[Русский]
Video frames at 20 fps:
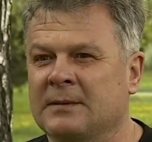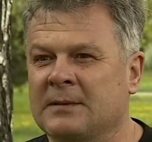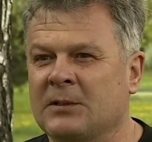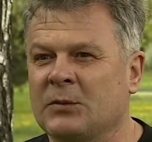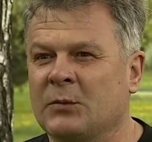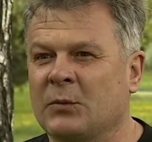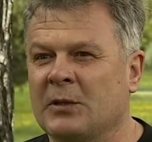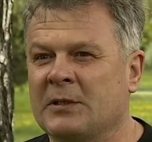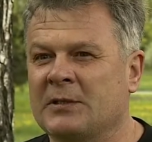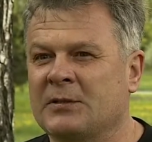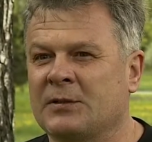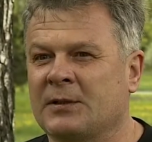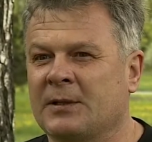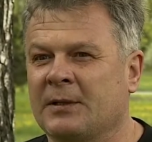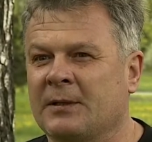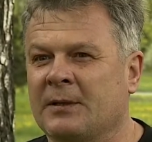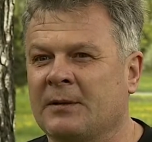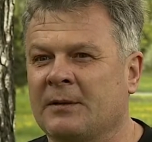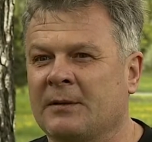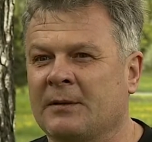экстремальщики,
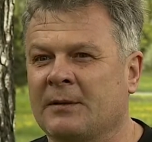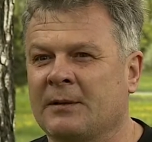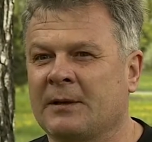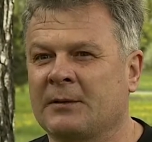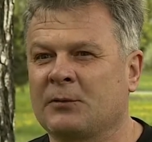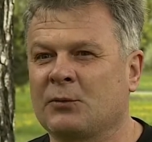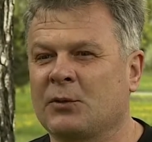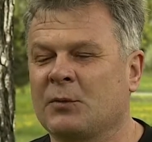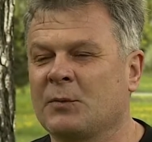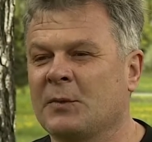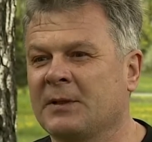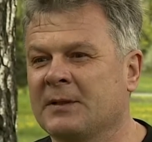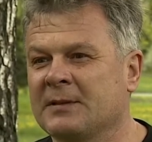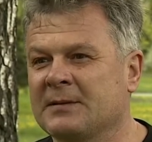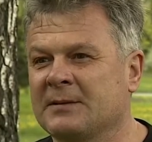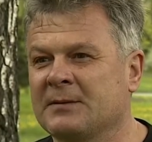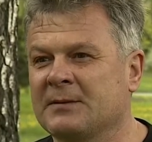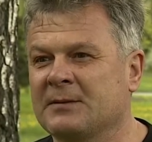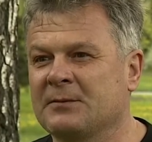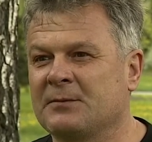которыми нас
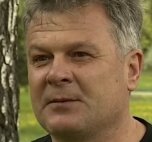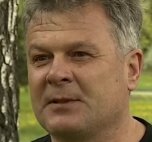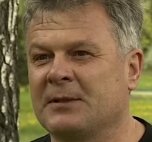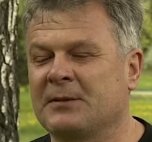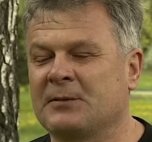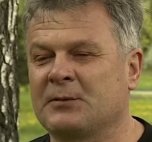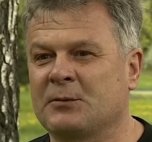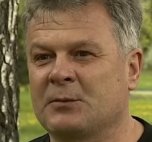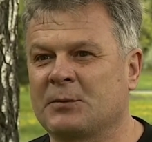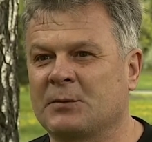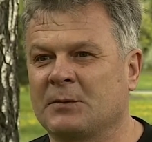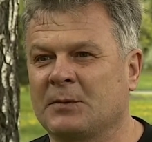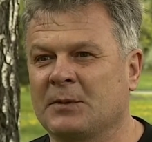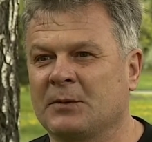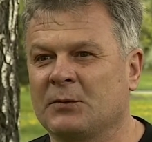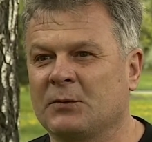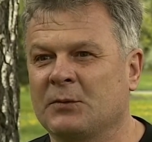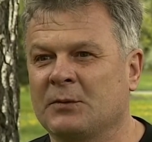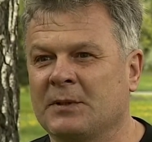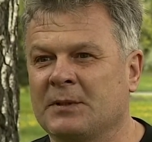называют, в общем-то,
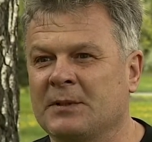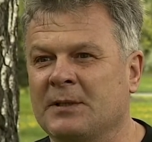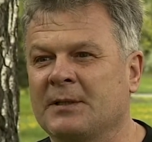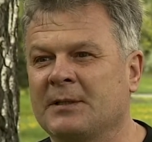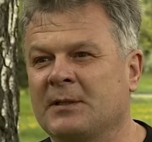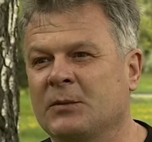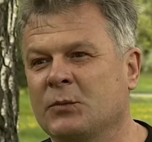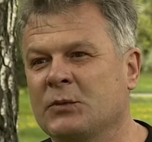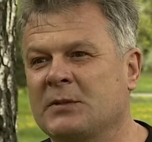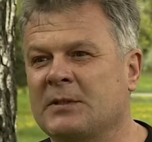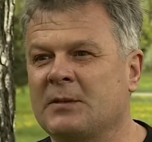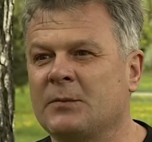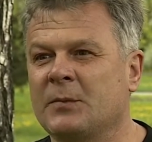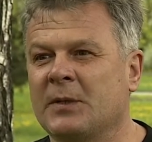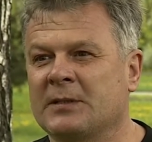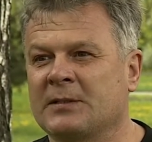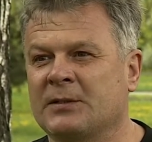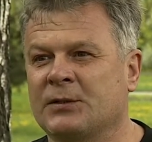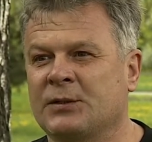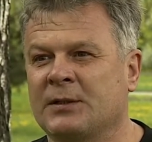ну вот они к этому
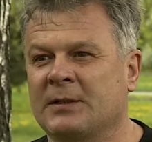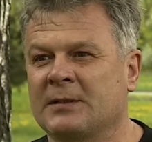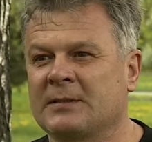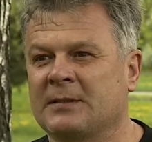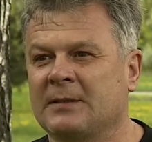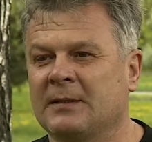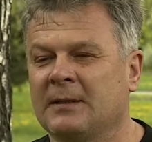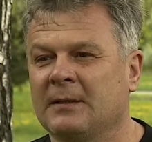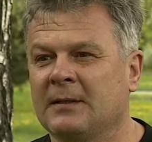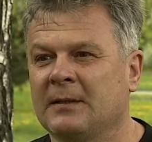стремятся часто.